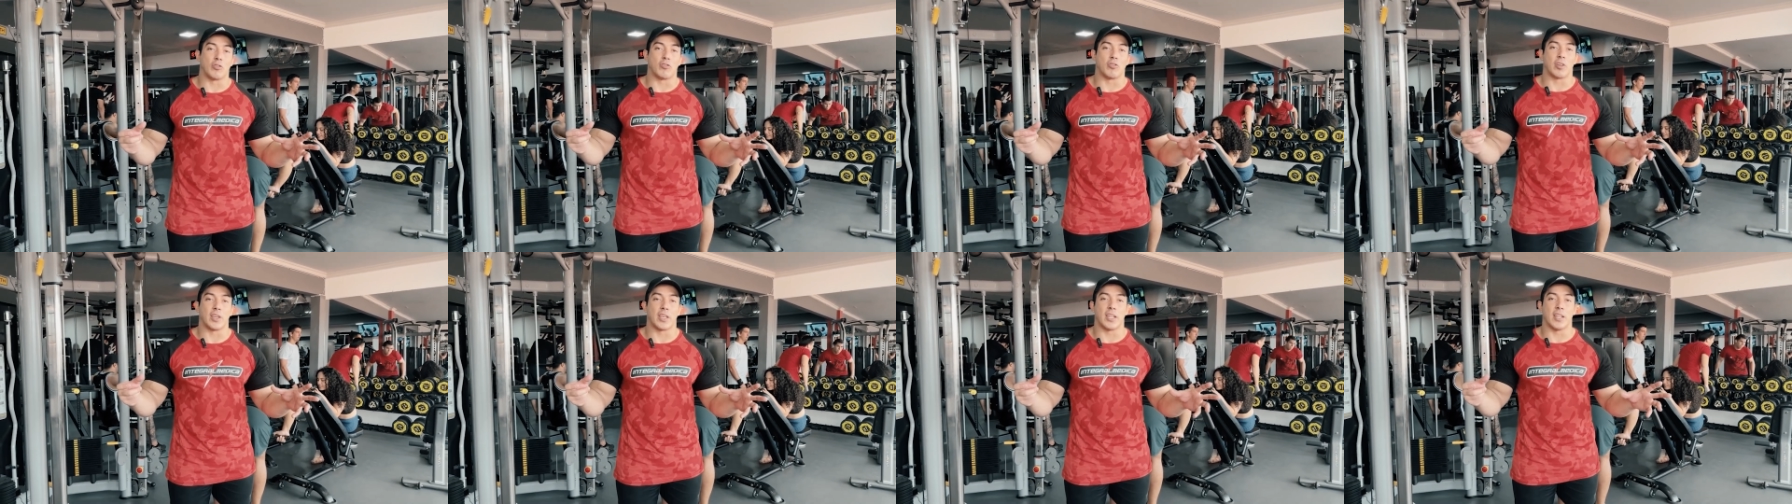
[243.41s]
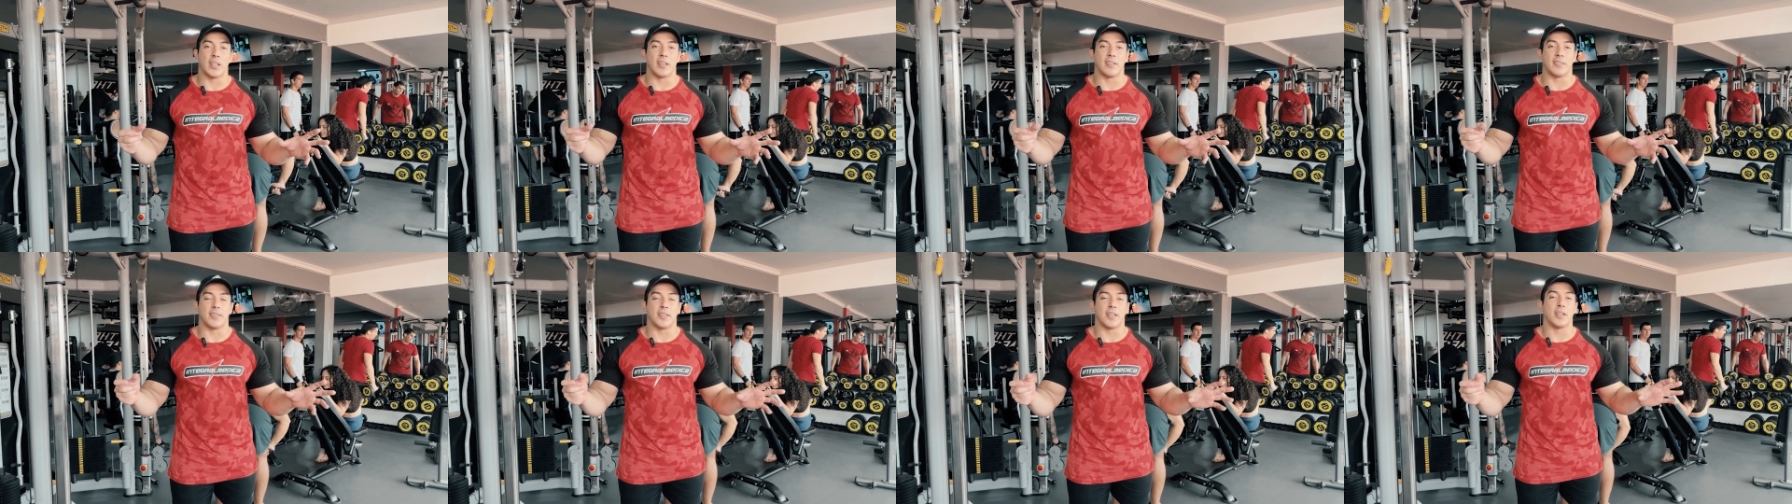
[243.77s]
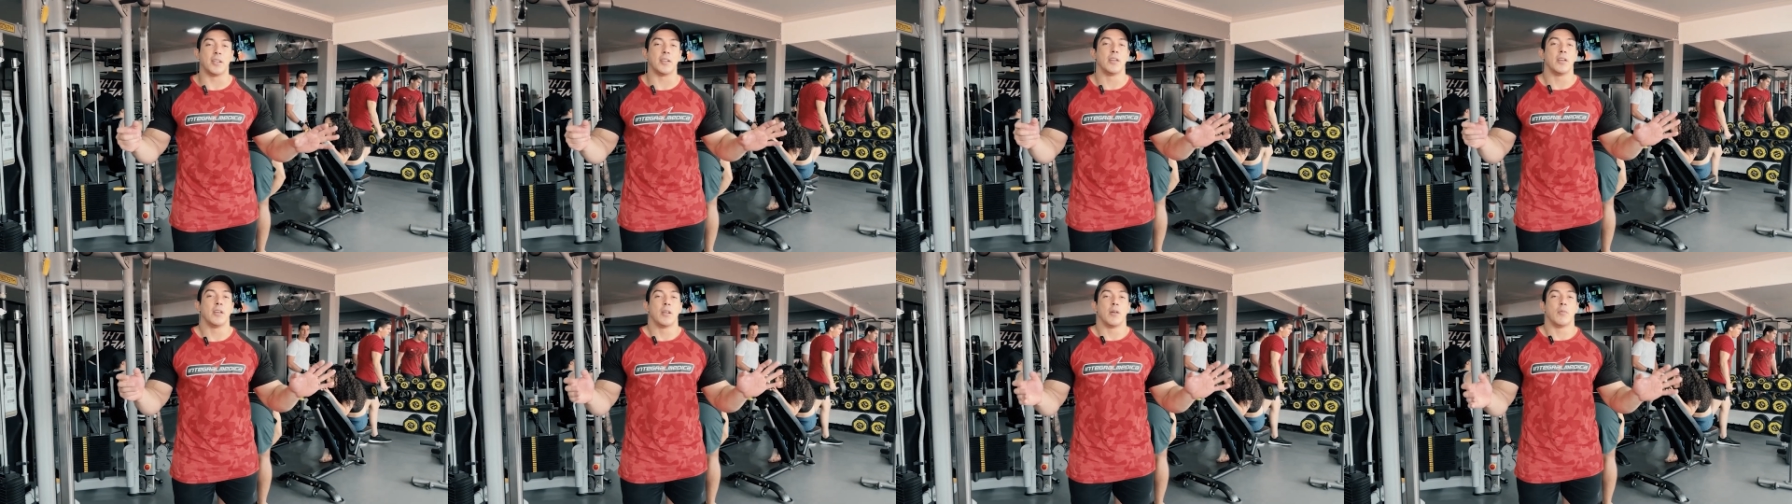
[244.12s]
Eso quiere
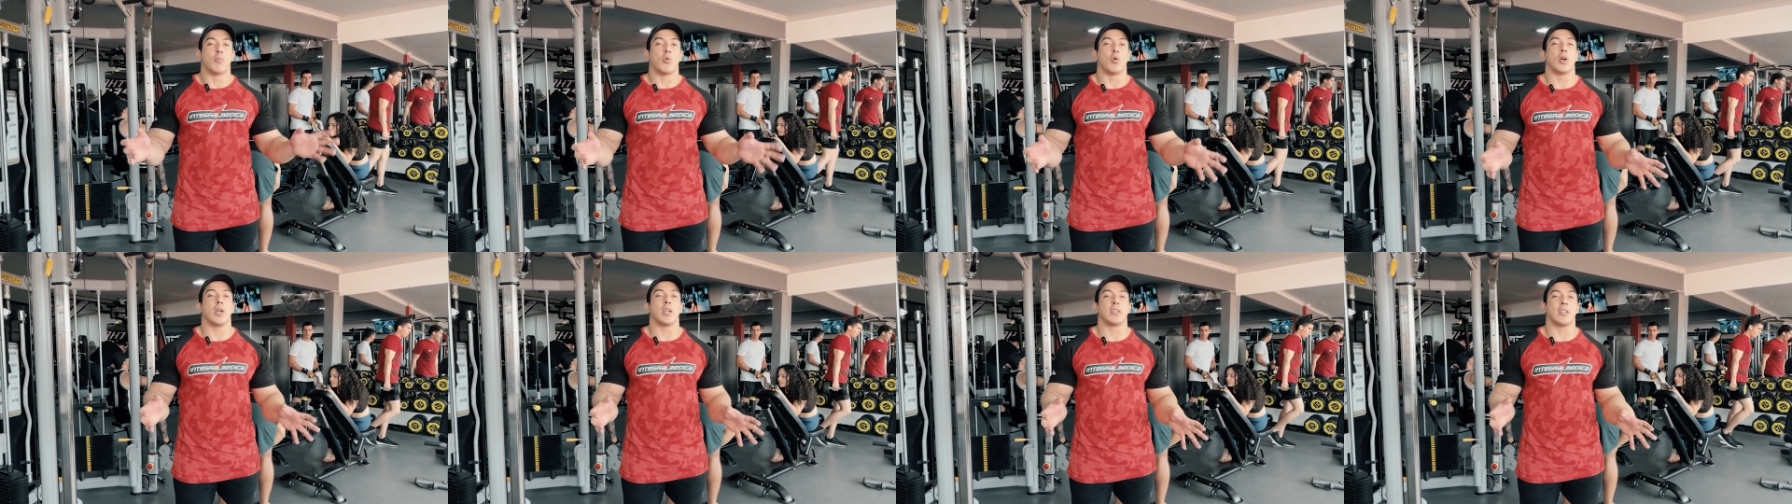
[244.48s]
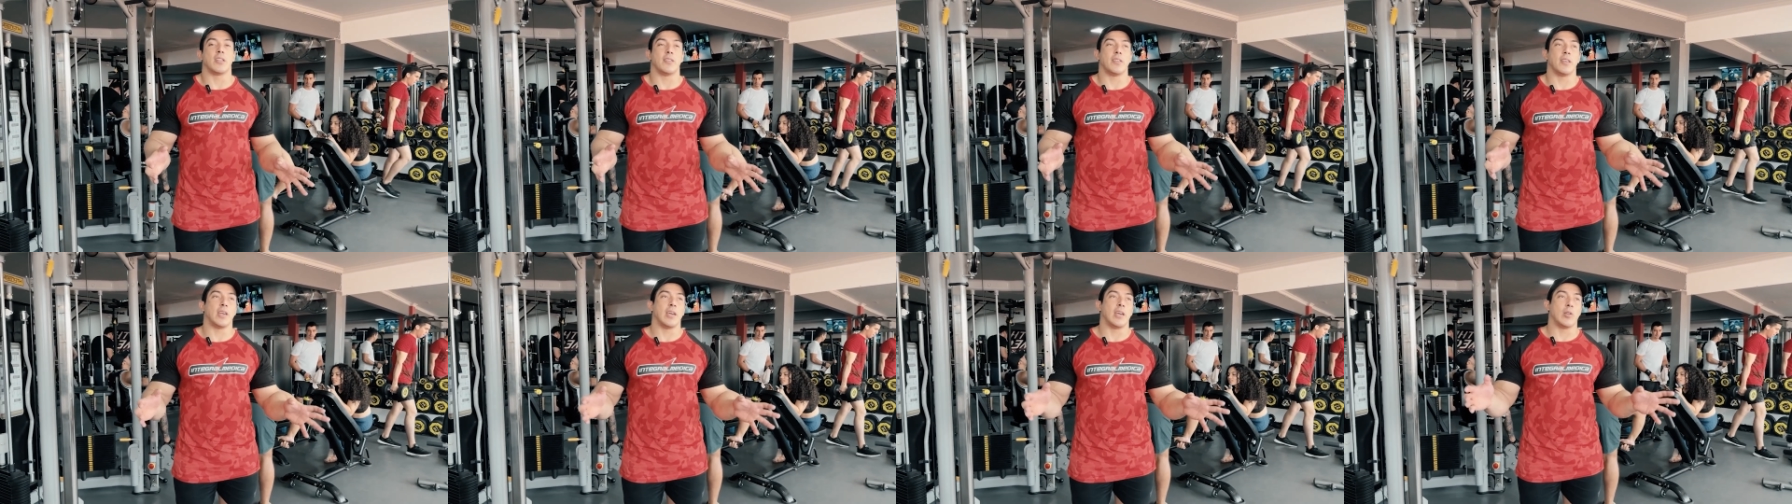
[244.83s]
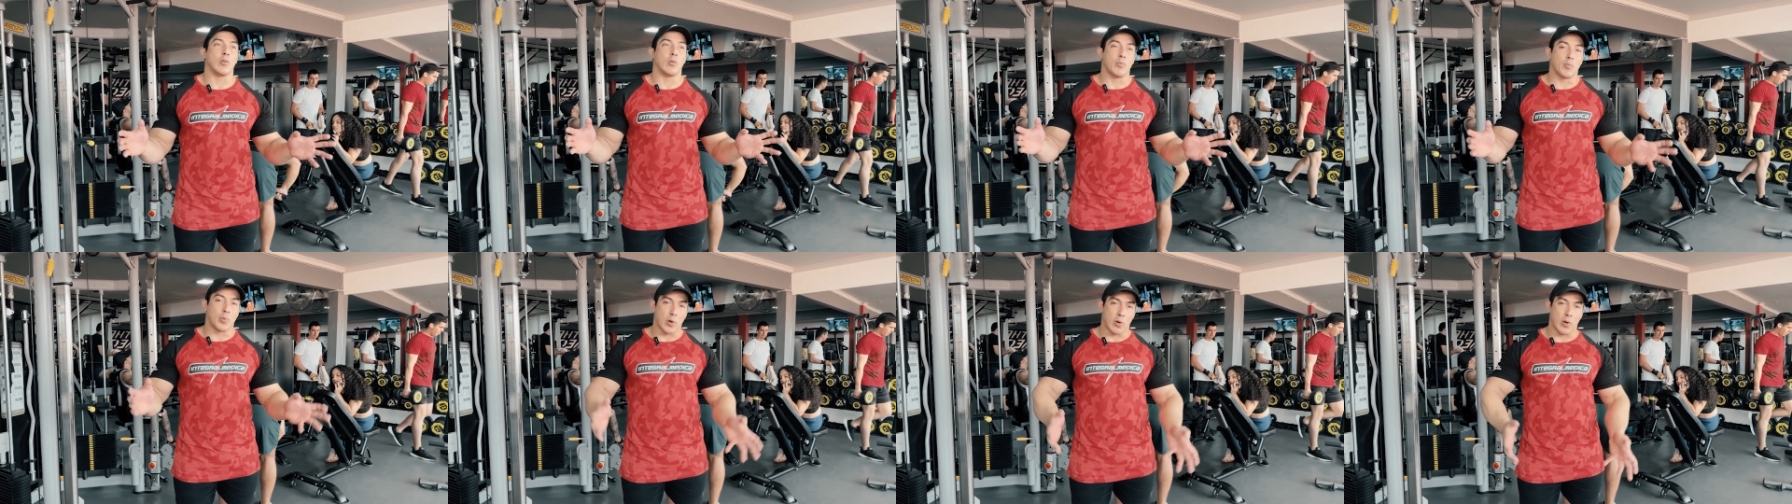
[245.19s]
decir, voy a
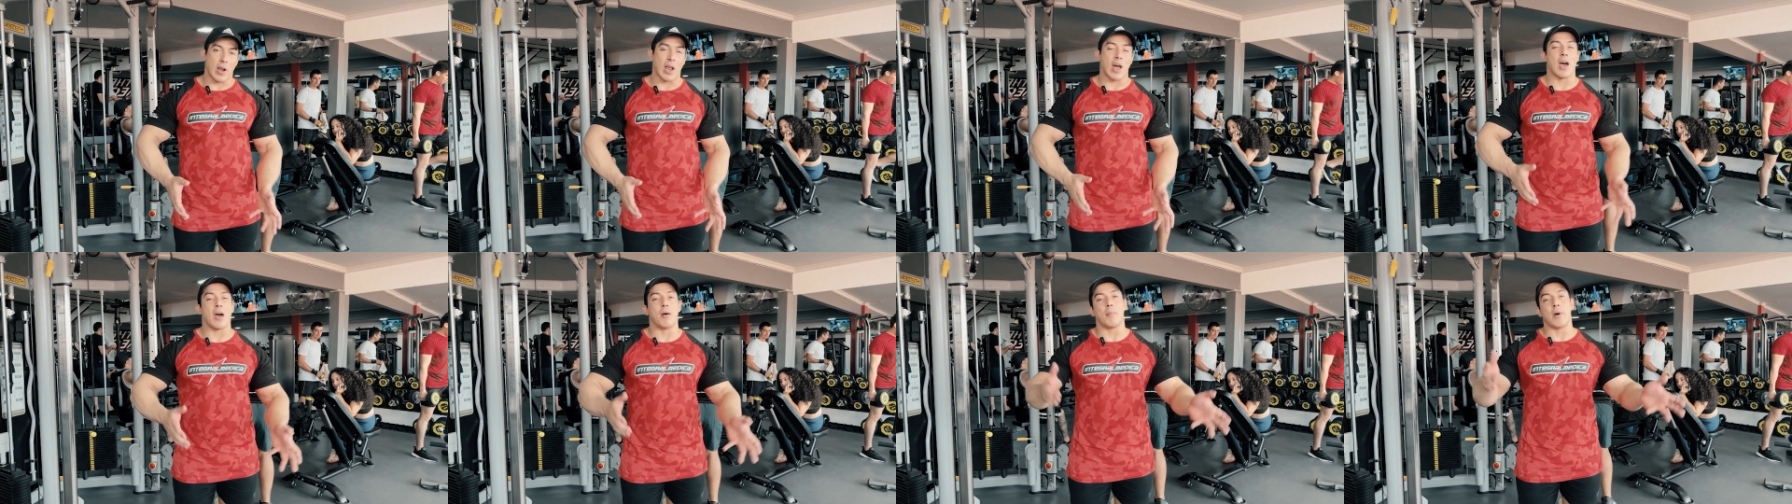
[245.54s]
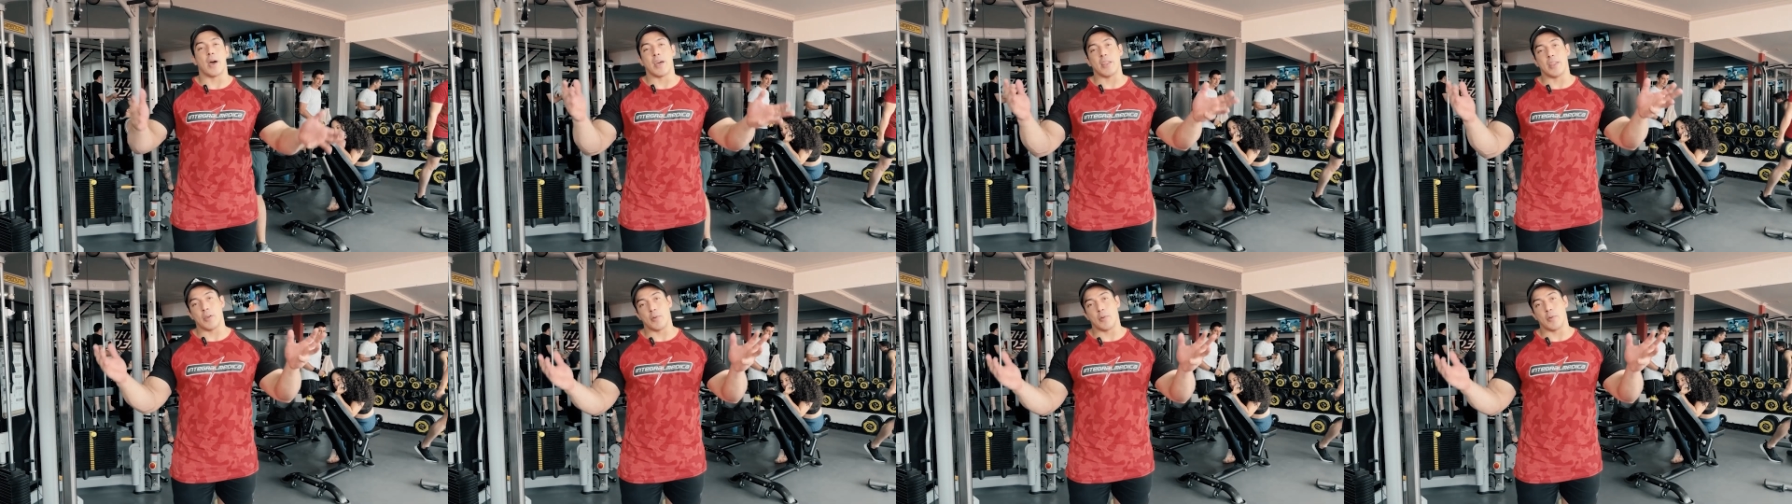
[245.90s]
tener un programa